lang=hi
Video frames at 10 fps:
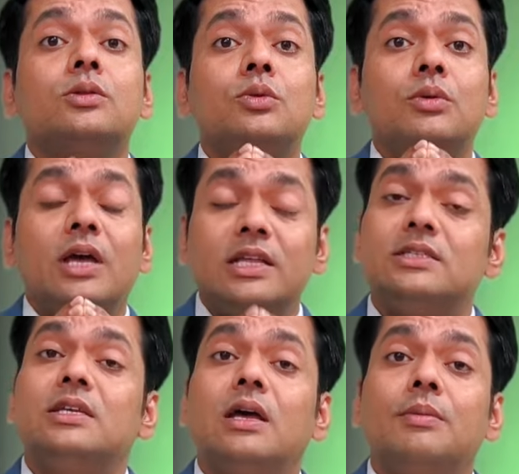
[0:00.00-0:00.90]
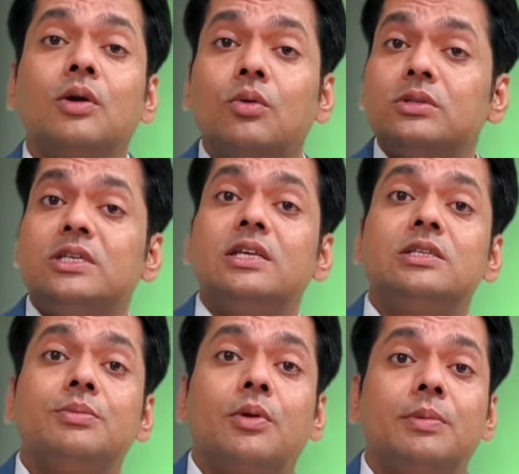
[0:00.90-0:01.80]
तो एनसीआर में कौन सी
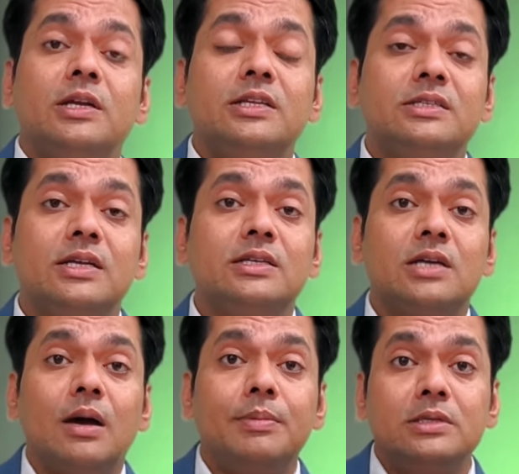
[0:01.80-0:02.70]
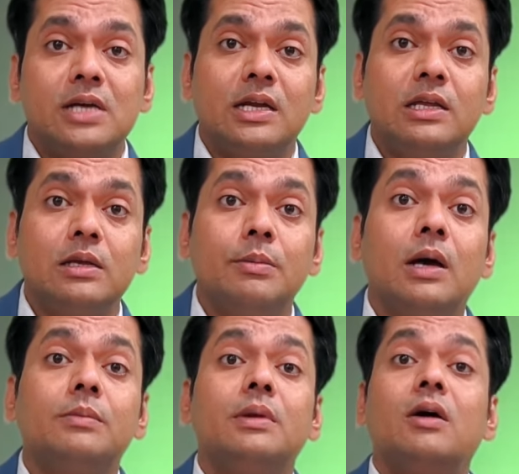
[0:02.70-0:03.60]
ऐसी प्रॉपर्टीज़ है जहाँ पे जाने के
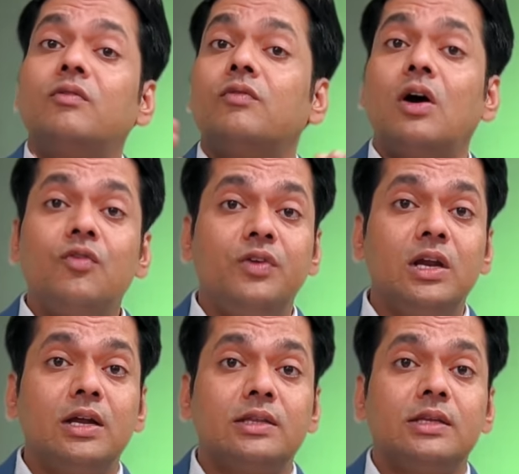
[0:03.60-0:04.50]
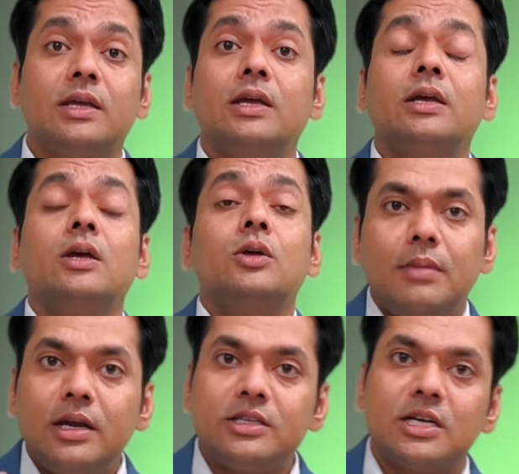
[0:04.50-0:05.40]
बाद में आप वाव फील करते हैं
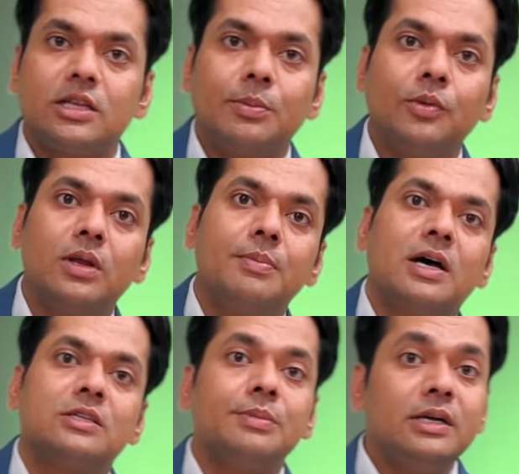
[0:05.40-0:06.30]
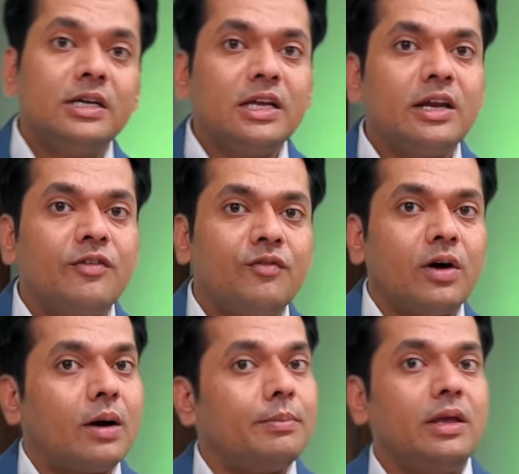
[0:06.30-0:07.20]
मैंने छतरपुर के पास ना डीएलएफ
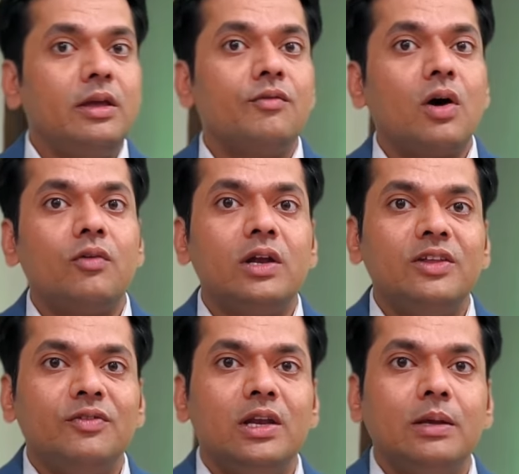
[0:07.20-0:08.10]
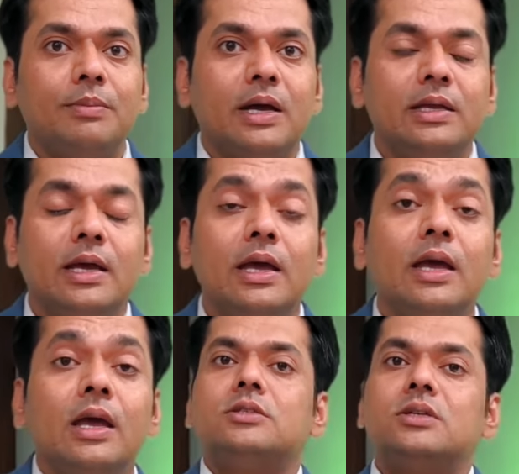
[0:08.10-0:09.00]
फार्म में ये वाव वाली फीलिंग पाई है
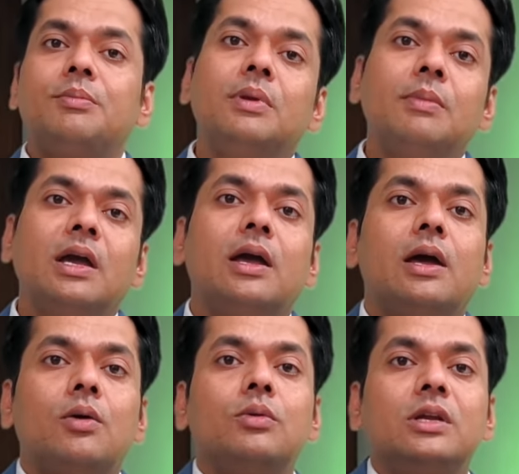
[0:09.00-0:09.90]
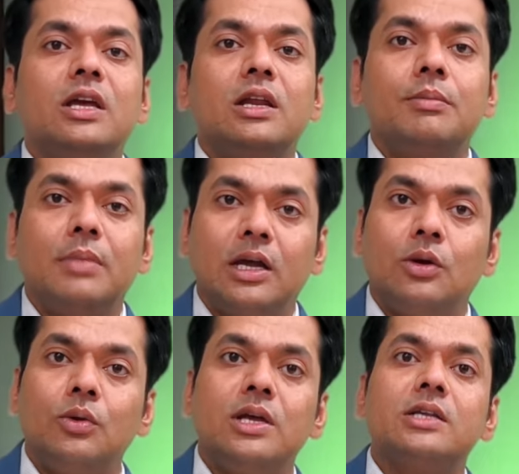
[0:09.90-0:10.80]
जब भी मैं गया हूँ डीएलएफ
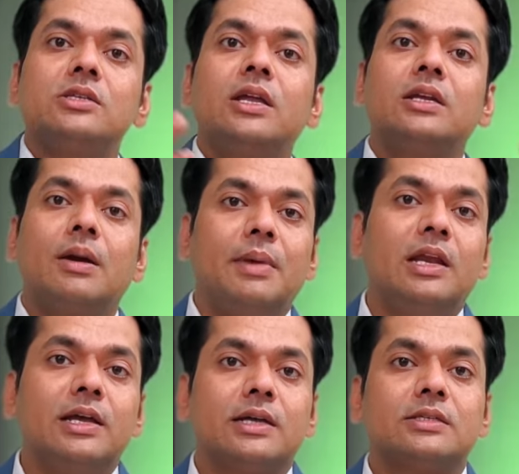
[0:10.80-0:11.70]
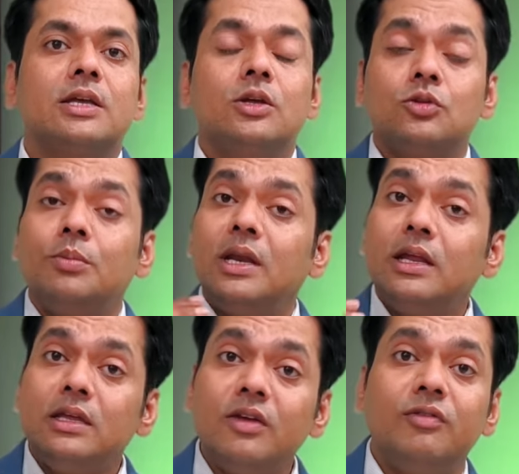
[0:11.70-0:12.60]
मैग्नोलियाज एंड कमेलियाज तो
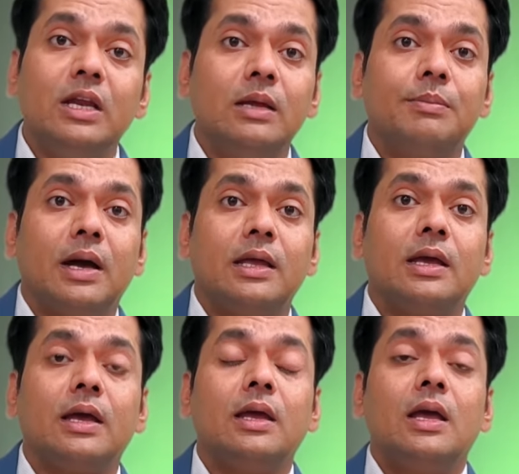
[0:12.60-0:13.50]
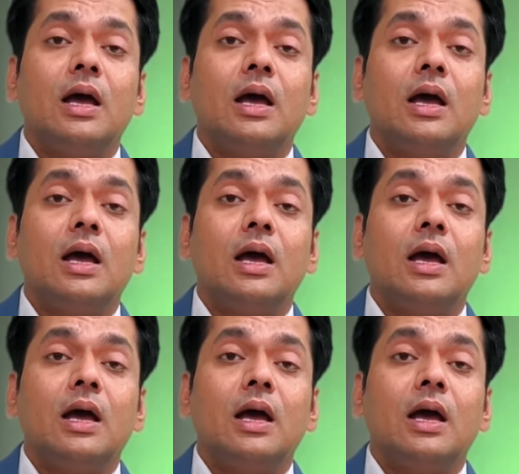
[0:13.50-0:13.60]
मैंने ये फीलिंग पाई है